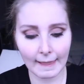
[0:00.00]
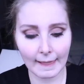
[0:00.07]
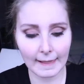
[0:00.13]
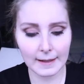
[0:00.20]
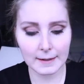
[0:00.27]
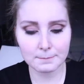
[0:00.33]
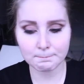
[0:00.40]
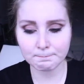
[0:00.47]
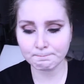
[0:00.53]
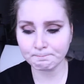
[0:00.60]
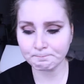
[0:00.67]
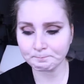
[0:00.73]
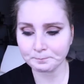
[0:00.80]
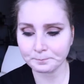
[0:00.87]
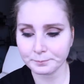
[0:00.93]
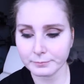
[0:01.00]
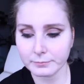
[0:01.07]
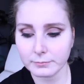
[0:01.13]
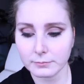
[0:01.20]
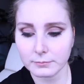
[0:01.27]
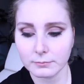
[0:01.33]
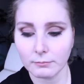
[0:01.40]
Ähm,
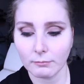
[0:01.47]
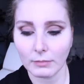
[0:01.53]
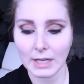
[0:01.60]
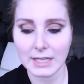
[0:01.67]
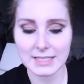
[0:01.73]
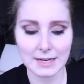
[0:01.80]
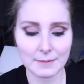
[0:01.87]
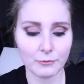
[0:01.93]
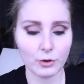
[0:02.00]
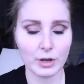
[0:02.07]
ich habe